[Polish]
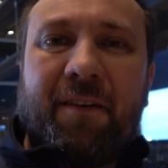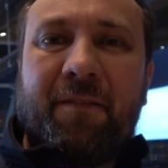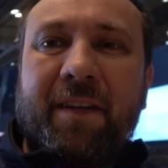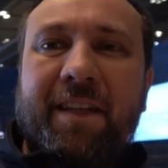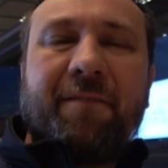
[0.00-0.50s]

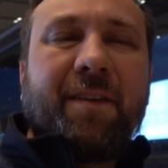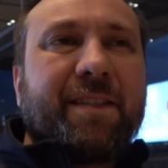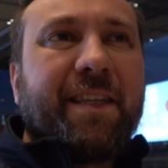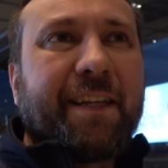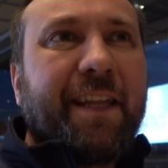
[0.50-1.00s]
Witam
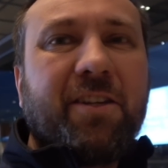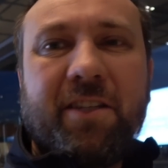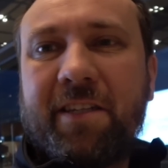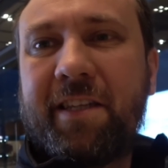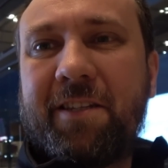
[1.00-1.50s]
Was
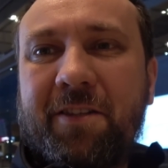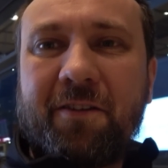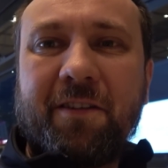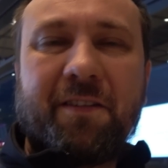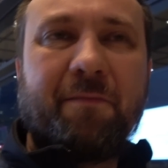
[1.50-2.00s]
serdecznie, z tej
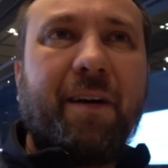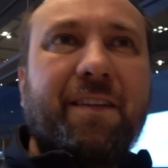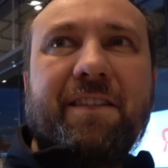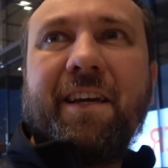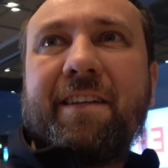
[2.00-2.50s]
strony
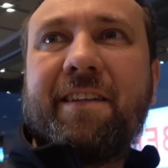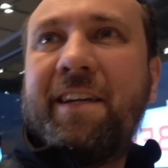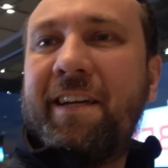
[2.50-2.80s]
Sebastian.